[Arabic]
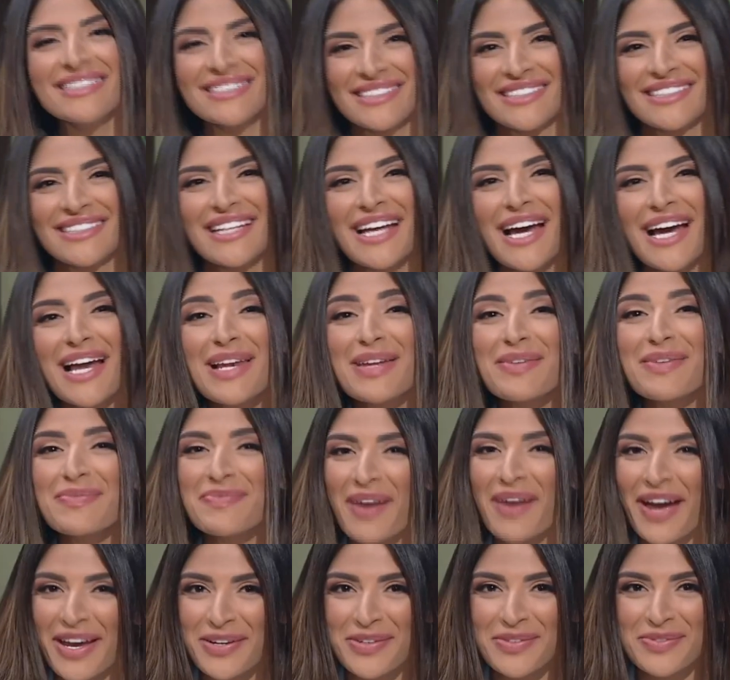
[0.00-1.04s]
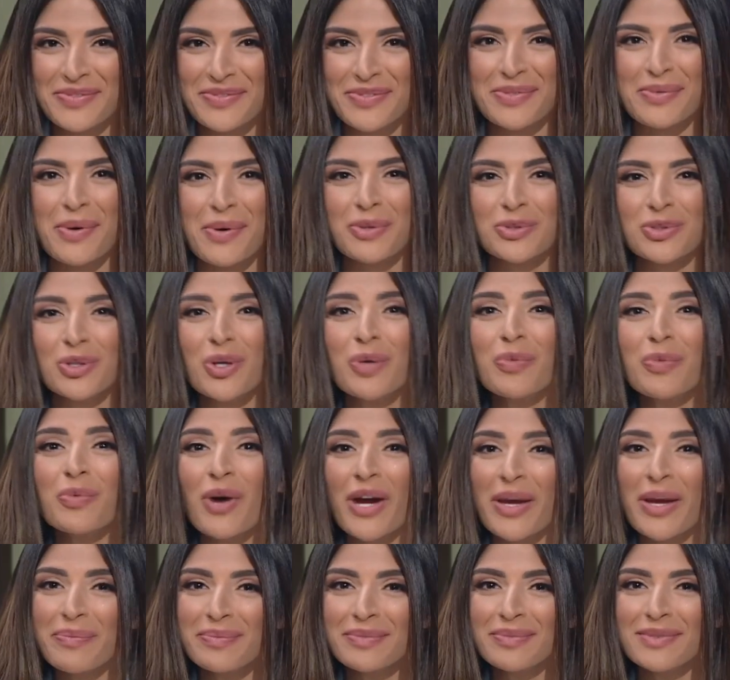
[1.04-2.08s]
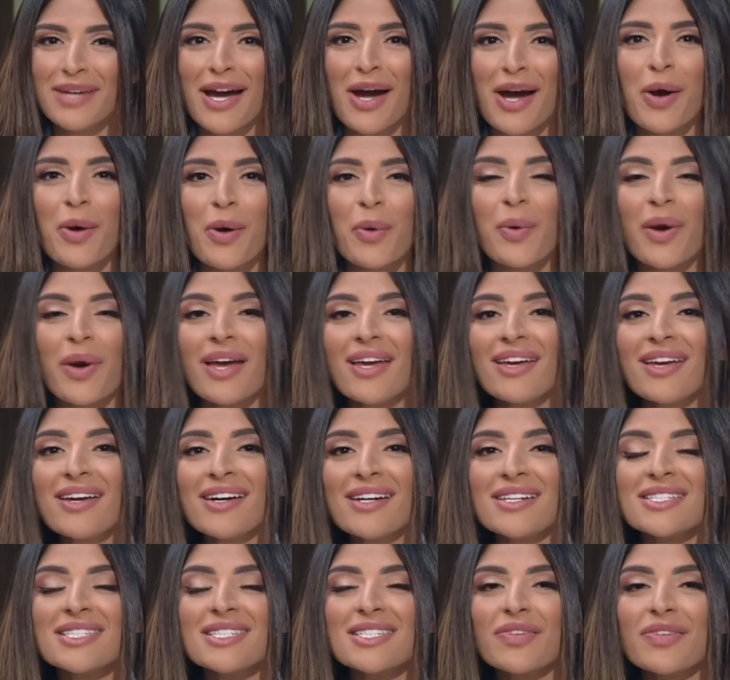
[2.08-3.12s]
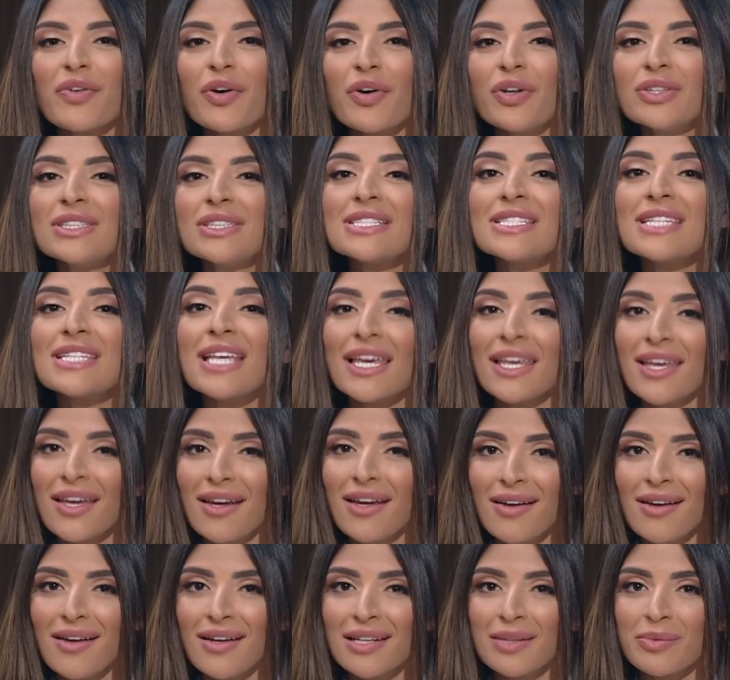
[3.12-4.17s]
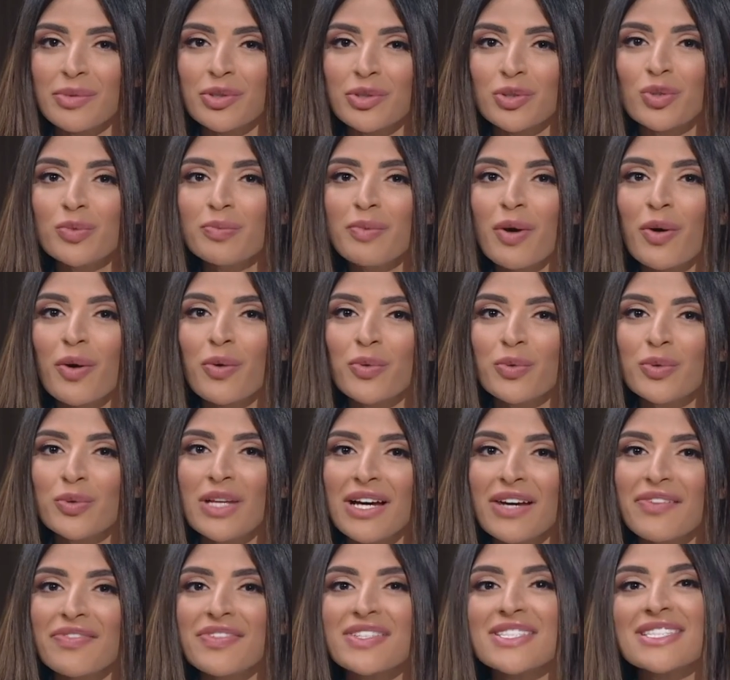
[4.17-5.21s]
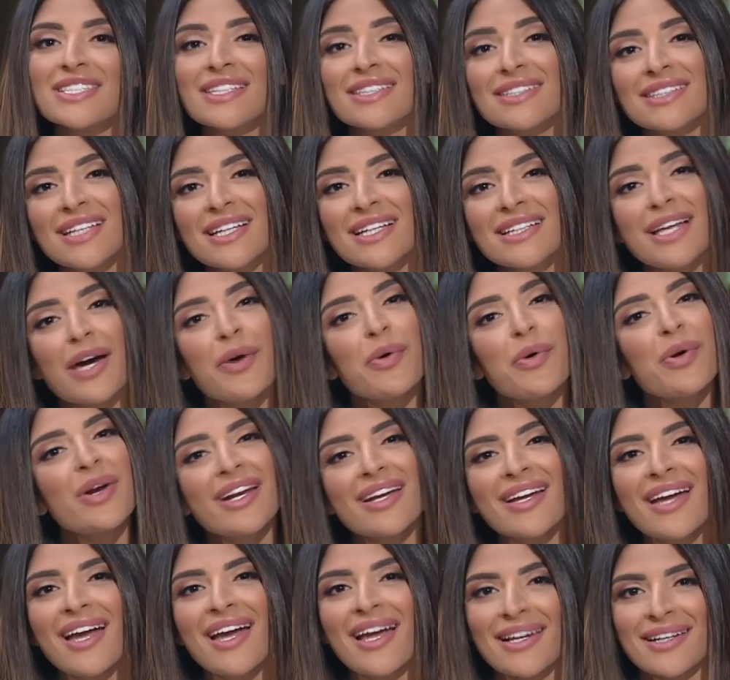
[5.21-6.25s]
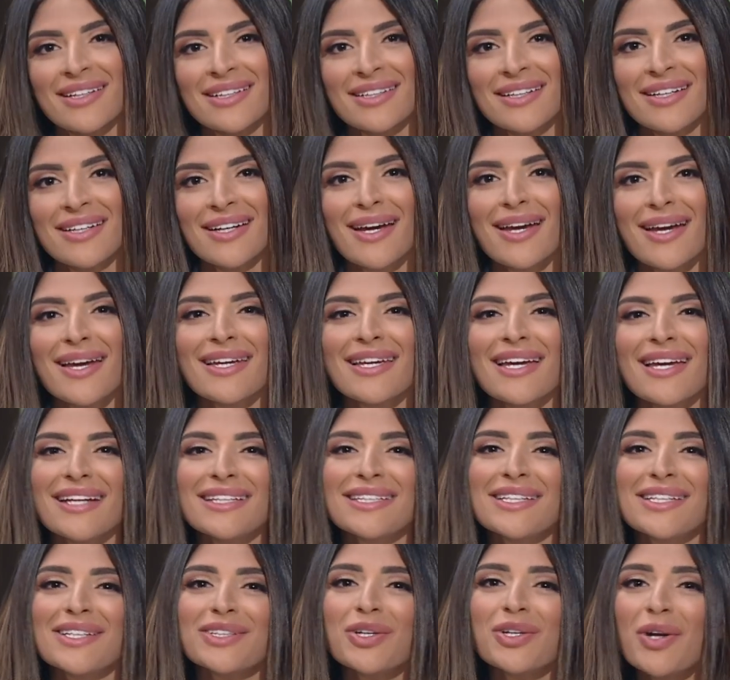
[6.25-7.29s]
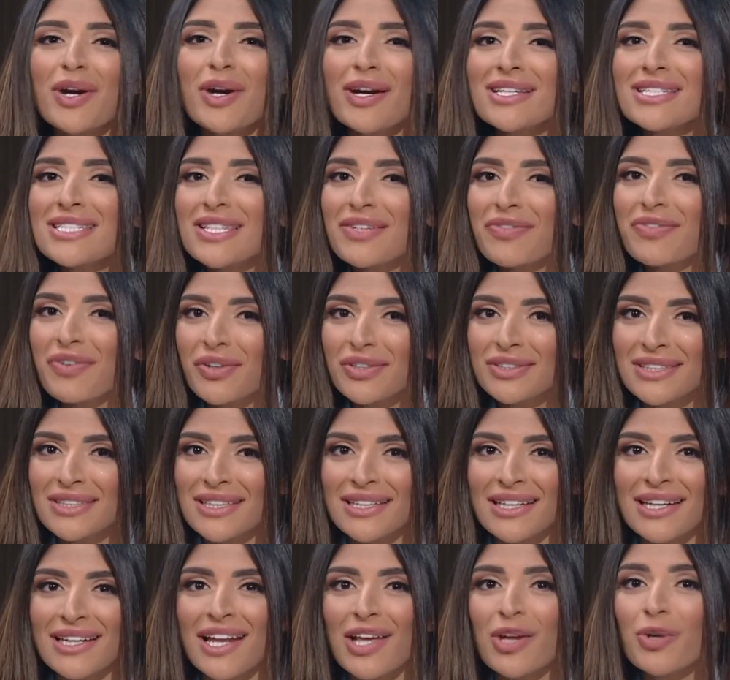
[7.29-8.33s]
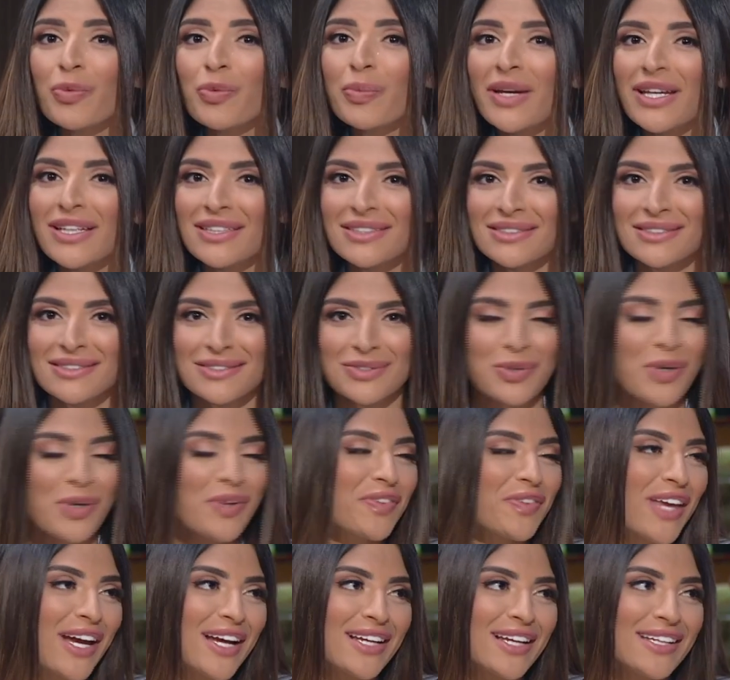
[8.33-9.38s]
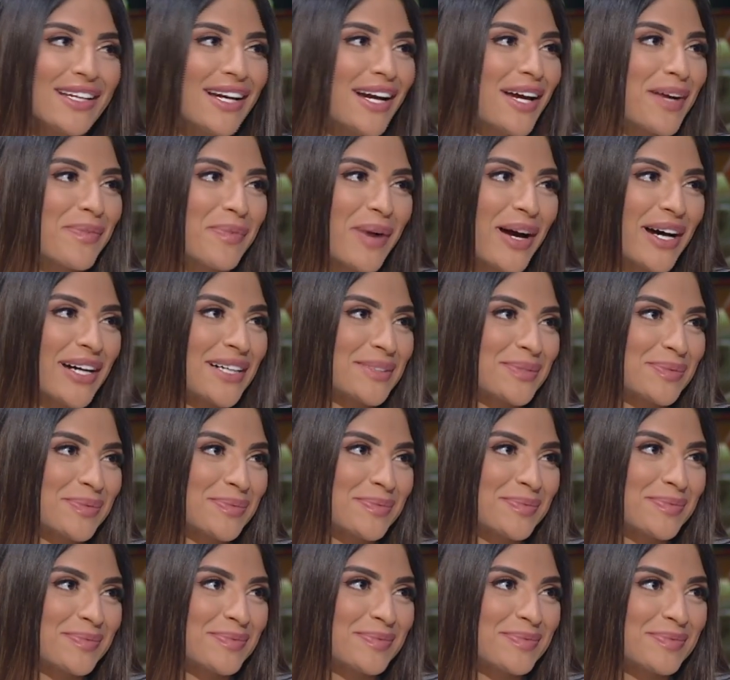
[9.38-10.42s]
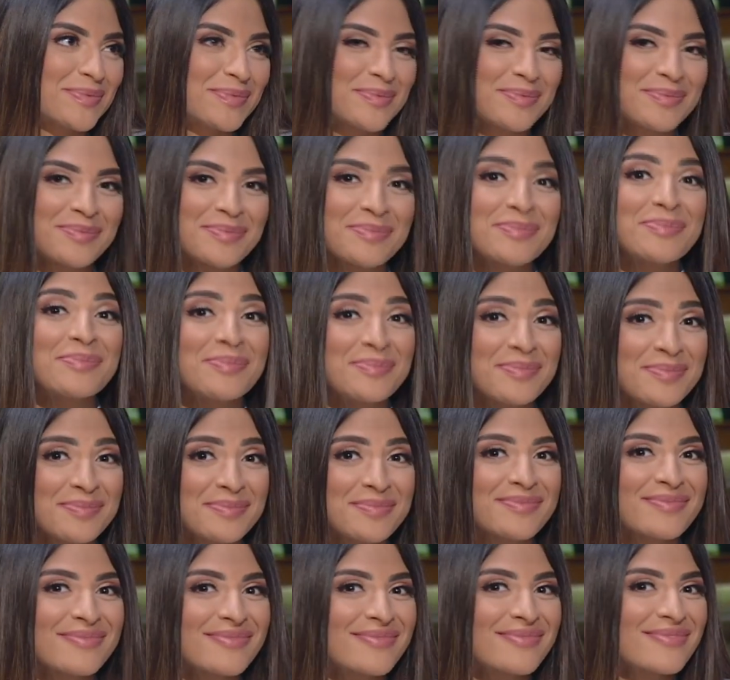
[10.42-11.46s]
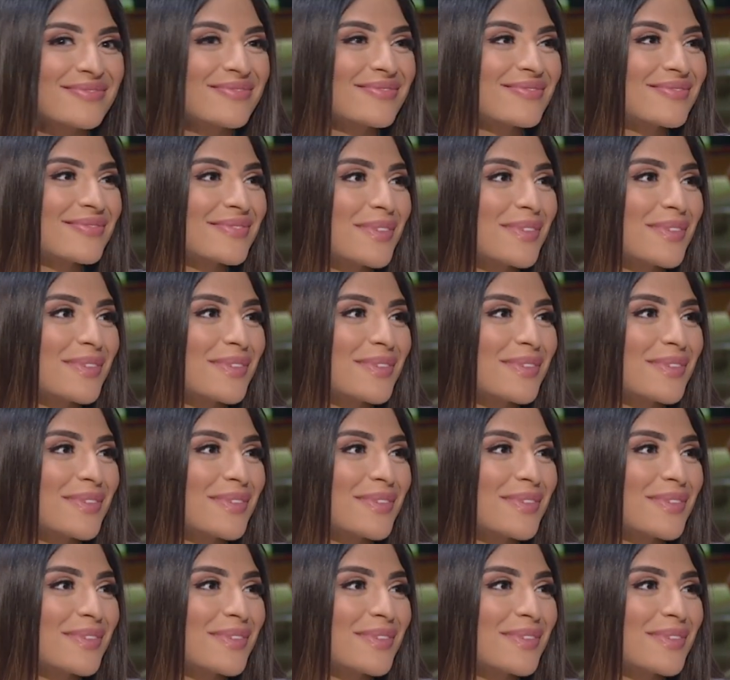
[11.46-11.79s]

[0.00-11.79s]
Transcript: نتكلم معاكم في موضوع مهم وهي الصفات السيئه اللي بتكون موجوده في الستات او الرجاله يعني يا ترى ايه الصفات اللي لا يمكن توافقي عليها يا مها امم انت